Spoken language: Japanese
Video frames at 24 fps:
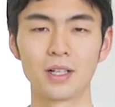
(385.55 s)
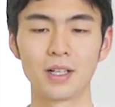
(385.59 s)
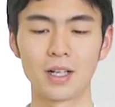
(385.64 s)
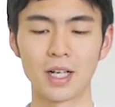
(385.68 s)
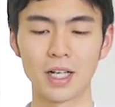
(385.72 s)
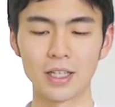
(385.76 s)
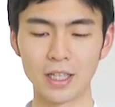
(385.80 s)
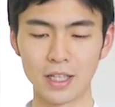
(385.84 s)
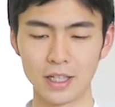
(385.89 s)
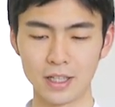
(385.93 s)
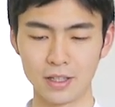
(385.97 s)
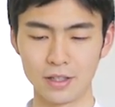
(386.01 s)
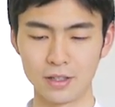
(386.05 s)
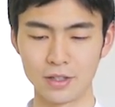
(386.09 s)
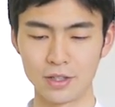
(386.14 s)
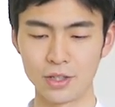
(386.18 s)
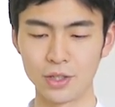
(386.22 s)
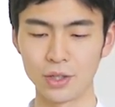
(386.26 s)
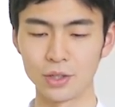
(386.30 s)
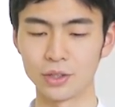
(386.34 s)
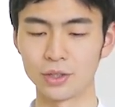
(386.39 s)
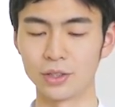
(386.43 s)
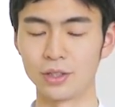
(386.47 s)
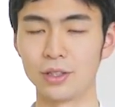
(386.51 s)
かなり
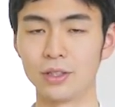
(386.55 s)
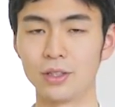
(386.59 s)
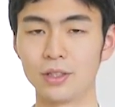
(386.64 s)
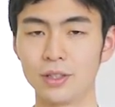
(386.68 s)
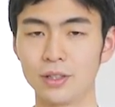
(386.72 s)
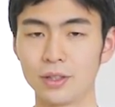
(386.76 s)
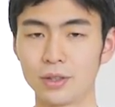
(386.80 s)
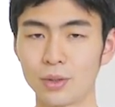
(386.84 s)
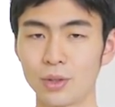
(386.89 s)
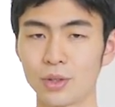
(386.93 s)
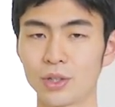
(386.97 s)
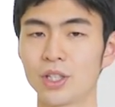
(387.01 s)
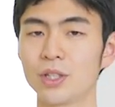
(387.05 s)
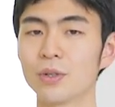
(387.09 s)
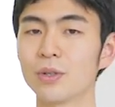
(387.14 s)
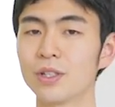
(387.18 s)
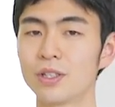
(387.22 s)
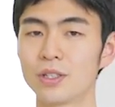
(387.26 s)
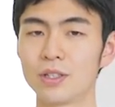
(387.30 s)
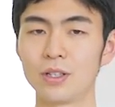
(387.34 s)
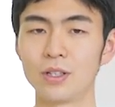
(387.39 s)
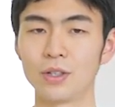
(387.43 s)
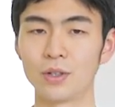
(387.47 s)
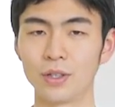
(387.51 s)
強く呼吸を
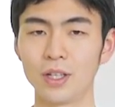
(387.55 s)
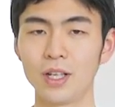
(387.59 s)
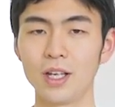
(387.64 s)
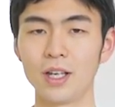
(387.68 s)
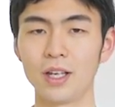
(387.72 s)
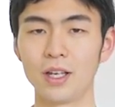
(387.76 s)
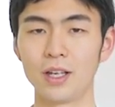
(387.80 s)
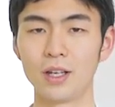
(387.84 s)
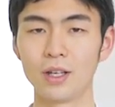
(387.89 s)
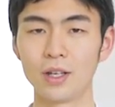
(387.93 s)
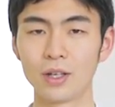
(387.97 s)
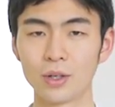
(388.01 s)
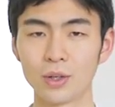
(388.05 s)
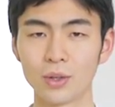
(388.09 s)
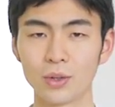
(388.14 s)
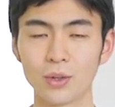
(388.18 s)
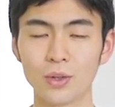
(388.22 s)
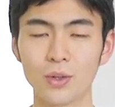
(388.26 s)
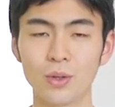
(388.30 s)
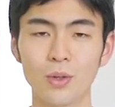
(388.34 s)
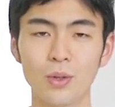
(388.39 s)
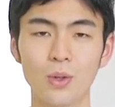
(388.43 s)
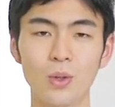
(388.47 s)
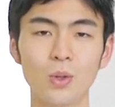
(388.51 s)
するのでこ
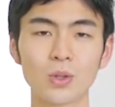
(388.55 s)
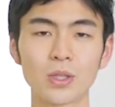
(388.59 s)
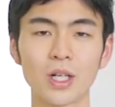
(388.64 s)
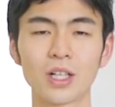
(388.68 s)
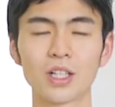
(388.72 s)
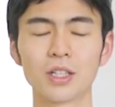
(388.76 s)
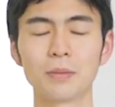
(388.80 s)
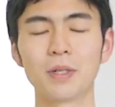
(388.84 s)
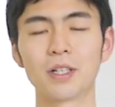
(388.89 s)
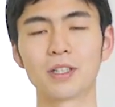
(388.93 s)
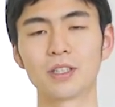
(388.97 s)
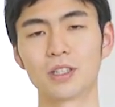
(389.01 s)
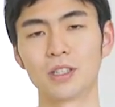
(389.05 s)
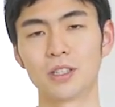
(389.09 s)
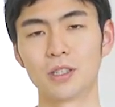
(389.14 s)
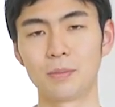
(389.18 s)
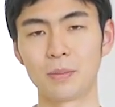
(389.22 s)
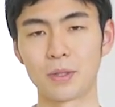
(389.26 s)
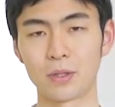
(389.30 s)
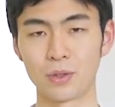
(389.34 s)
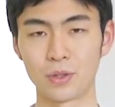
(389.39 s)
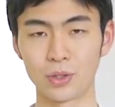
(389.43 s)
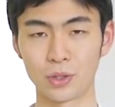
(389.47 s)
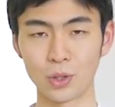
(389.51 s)
の横隔膜
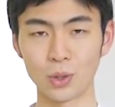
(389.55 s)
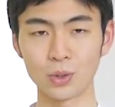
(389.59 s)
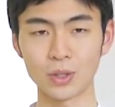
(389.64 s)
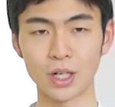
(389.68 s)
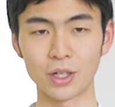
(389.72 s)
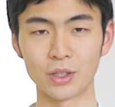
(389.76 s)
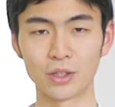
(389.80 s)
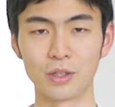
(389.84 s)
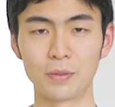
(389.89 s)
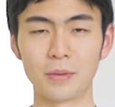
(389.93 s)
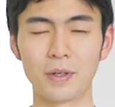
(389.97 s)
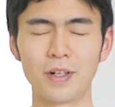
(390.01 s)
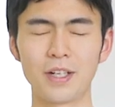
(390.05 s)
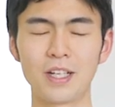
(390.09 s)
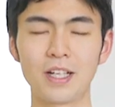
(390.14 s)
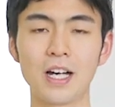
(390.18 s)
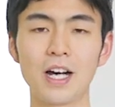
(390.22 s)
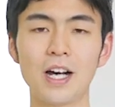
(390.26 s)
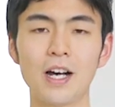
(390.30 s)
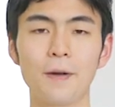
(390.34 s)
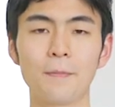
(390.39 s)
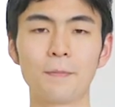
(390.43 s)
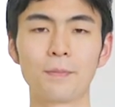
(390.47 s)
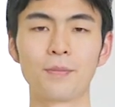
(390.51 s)
この胸郭の周り
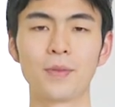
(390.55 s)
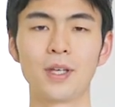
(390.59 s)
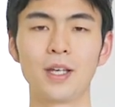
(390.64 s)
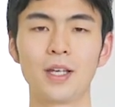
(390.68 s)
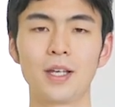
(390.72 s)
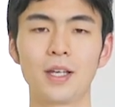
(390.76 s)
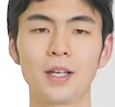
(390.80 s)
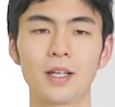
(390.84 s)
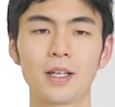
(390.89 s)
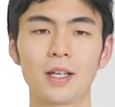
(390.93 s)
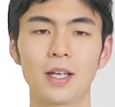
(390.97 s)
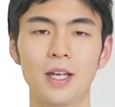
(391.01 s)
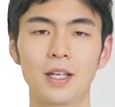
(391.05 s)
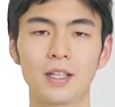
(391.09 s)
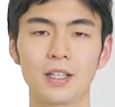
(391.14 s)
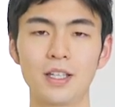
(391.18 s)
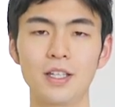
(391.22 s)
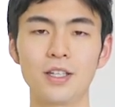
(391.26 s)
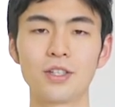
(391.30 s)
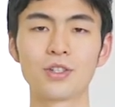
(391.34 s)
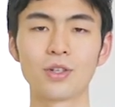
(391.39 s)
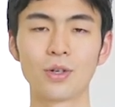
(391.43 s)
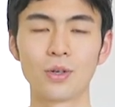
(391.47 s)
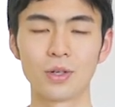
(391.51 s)
が
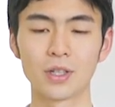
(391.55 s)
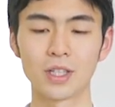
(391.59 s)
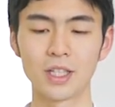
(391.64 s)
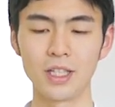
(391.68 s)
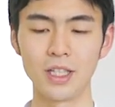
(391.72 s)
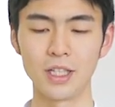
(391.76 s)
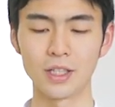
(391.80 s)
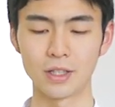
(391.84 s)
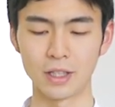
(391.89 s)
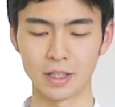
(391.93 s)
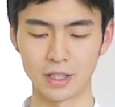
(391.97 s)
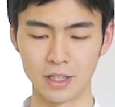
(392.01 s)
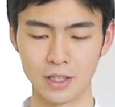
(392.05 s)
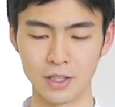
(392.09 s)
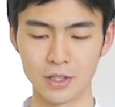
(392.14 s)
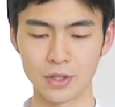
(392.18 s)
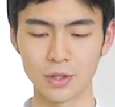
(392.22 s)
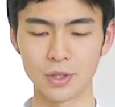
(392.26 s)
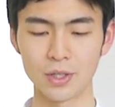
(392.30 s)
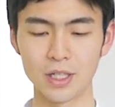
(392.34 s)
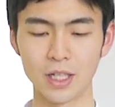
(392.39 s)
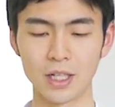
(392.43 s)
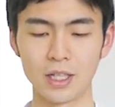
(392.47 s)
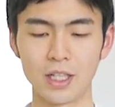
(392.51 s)
緊張筋肉が緊
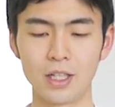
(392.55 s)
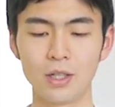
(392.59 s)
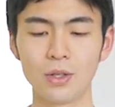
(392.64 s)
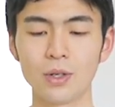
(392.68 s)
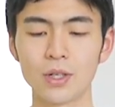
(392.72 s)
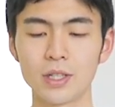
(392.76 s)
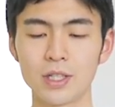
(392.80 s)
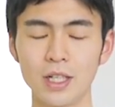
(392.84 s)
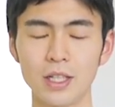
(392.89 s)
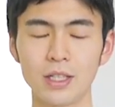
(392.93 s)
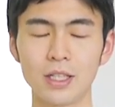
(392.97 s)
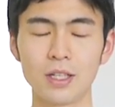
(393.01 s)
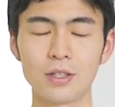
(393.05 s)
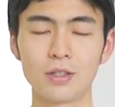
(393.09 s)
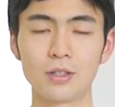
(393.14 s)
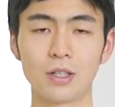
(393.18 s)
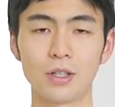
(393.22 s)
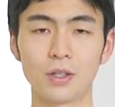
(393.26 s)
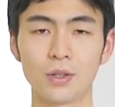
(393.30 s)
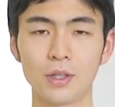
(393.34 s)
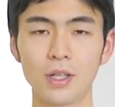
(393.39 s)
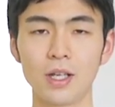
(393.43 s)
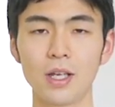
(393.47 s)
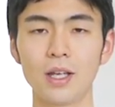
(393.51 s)
張したり疲労していたりす
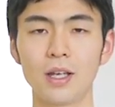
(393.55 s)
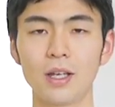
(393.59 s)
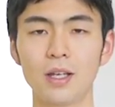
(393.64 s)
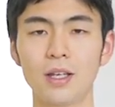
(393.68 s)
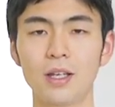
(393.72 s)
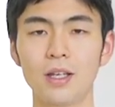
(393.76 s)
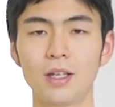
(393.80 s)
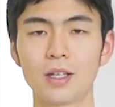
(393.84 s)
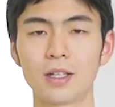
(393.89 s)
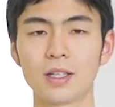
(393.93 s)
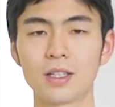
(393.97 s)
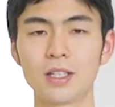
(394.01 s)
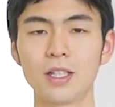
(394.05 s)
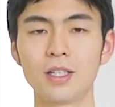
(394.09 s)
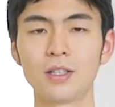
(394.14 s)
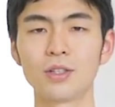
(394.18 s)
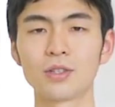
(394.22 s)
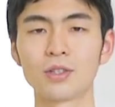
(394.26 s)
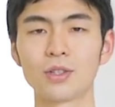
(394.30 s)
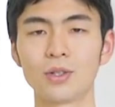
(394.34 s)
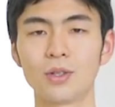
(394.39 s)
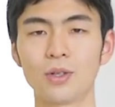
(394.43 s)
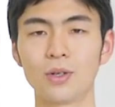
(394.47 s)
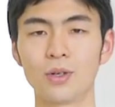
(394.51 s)
るのできちんと
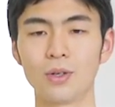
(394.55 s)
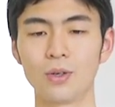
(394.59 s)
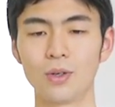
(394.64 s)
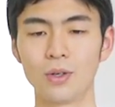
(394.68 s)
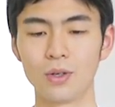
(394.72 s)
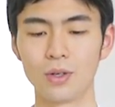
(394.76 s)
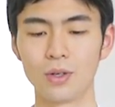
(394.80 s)
その